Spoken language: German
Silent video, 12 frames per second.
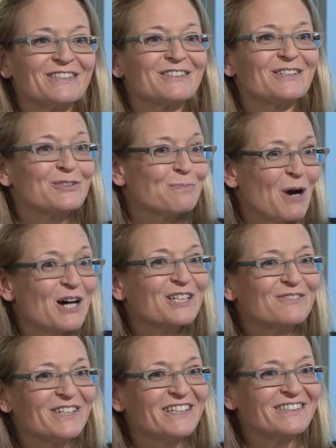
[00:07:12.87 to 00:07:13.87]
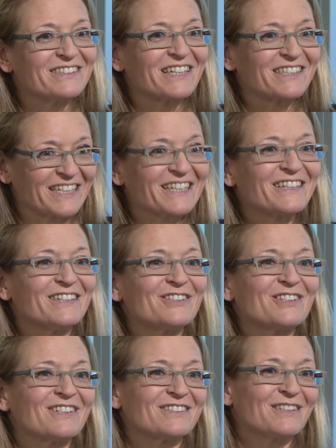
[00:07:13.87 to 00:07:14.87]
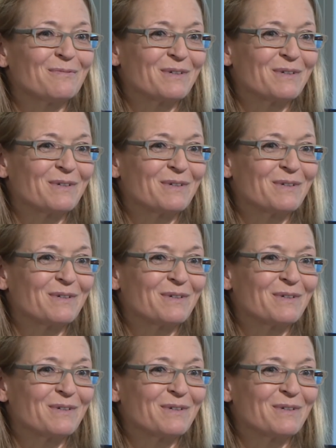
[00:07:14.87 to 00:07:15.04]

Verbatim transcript: äh, das macht, weil er sich sicher ist, dass die